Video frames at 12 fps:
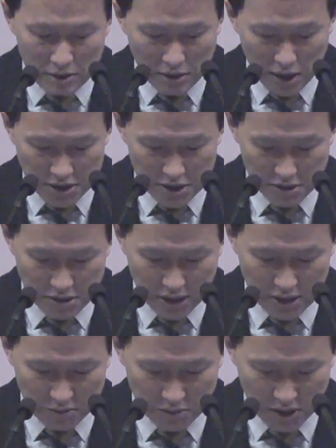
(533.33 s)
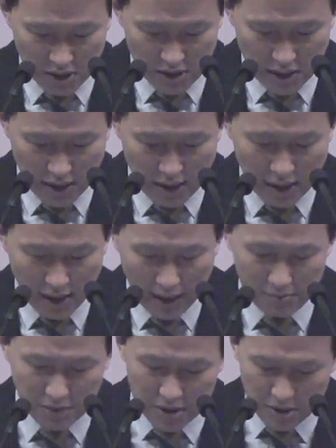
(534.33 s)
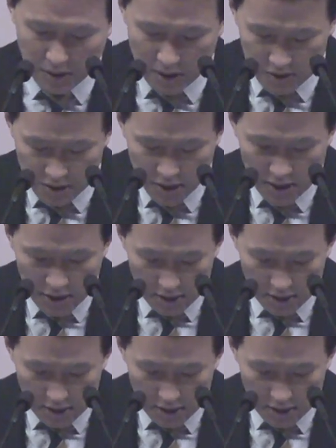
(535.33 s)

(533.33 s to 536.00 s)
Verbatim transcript: 과하시는 것을 알지 못하느냐 한마디 말해서